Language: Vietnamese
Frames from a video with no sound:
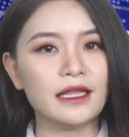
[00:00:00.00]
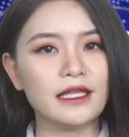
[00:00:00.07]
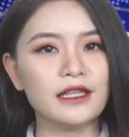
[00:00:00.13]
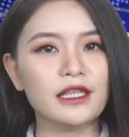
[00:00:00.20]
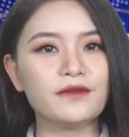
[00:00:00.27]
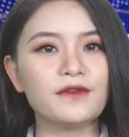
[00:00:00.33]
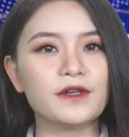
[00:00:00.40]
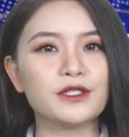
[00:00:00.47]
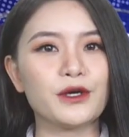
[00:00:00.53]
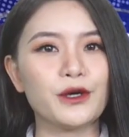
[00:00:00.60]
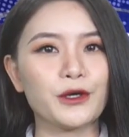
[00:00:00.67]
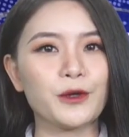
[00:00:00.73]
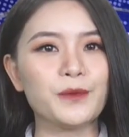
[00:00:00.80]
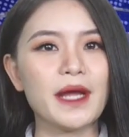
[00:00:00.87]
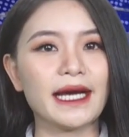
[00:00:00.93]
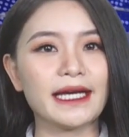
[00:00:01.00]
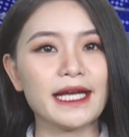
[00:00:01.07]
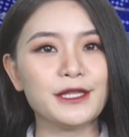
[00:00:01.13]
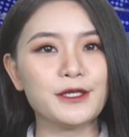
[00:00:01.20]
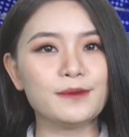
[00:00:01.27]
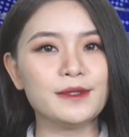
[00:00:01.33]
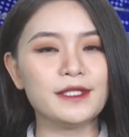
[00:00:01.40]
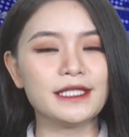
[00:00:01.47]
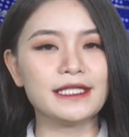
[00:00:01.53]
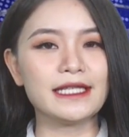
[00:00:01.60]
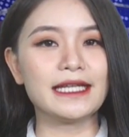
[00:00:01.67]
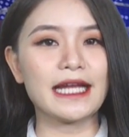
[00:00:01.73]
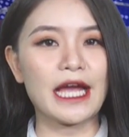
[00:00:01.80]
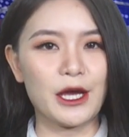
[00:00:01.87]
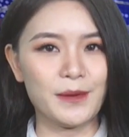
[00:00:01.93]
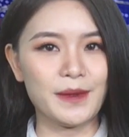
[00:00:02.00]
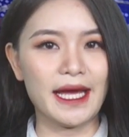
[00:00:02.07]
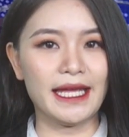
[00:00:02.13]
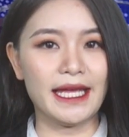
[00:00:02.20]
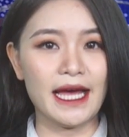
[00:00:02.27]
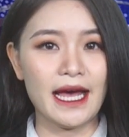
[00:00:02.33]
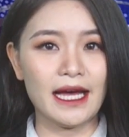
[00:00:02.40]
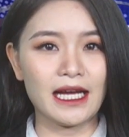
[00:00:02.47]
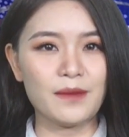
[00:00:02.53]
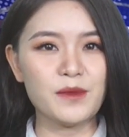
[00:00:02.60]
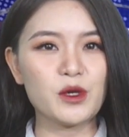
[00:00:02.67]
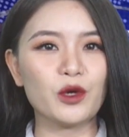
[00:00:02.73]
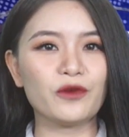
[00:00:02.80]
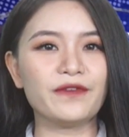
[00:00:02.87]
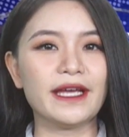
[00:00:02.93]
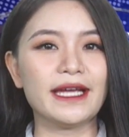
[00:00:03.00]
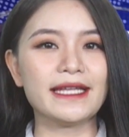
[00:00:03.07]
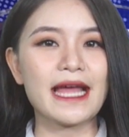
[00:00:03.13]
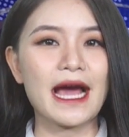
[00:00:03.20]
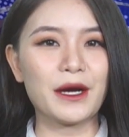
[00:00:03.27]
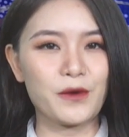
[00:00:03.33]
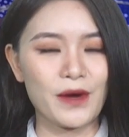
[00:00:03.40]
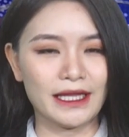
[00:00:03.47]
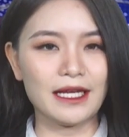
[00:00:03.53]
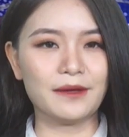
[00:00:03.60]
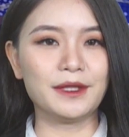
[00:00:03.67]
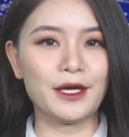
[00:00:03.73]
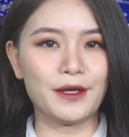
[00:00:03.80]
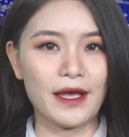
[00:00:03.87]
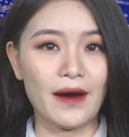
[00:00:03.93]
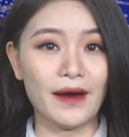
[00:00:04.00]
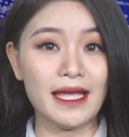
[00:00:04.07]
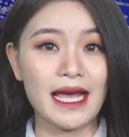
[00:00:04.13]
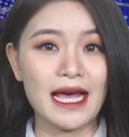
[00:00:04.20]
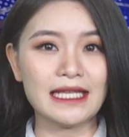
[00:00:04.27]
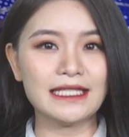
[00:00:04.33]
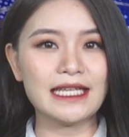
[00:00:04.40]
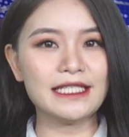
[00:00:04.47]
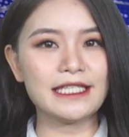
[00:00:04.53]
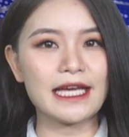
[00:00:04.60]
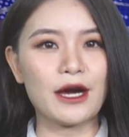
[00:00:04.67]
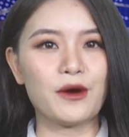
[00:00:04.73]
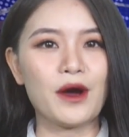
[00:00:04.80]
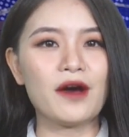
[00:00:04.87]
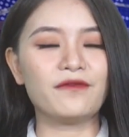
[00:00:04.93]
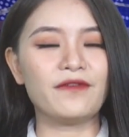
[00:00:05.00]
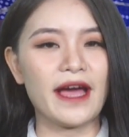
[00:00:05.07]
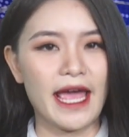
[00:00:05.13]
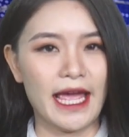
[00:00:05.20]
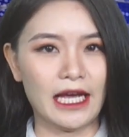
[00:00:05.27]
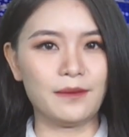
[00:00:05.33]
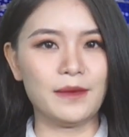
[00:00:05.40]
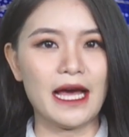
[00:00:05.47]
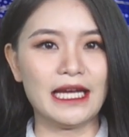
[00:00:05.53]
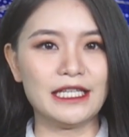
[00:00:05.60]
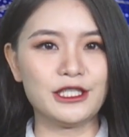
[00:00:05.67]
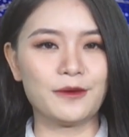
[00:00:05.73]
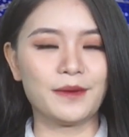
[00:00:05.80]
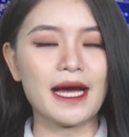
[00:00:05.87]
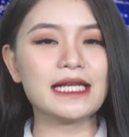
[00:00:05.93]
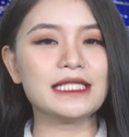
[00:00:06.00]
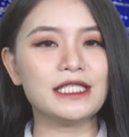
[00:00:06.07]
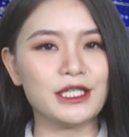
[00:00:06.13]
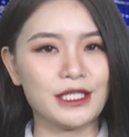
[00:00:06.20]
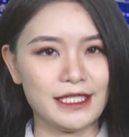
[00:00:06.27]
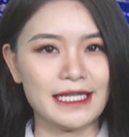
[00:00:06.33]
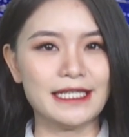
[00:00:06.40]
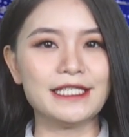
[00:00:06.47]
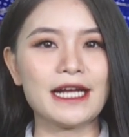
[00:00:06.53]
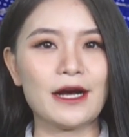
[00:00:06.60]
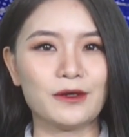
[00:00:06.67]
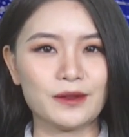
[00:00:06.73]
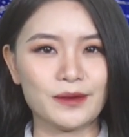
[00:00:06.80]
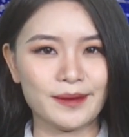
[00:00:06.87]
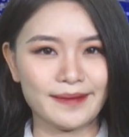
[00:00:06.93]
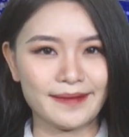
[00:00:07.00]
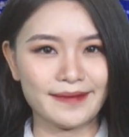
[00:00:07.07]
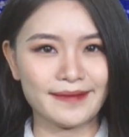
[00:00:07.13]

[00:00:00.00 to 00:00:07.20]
Tin tức vừa rồi cũng đã kết thúc chương trình ngày hôm nay. Cảm ơn quý vị đã quan tâm theo dõi. Xin chào và hẹn gặp lại trong các chương trình sau.